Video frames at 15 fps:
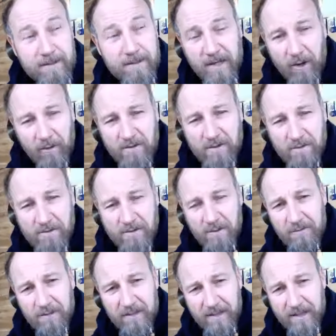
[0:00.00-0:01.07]
ich kann es oft
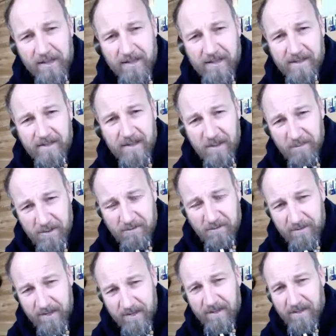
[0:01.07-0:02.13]
selber nicht lesen. Also ich muss
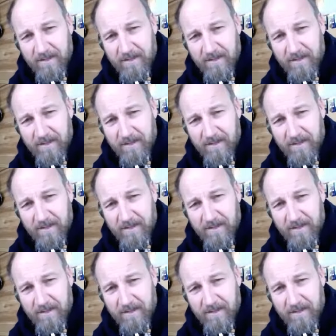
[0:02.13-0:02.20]
mich wirklich